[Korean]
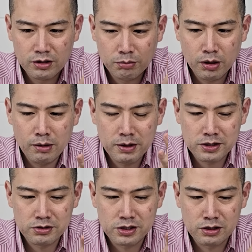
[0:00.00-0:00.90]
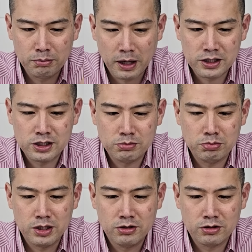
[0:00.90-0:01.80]
포함해서 지금
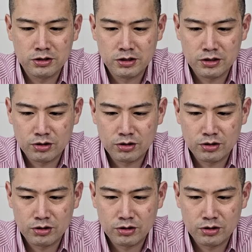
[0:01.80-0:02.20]
111억을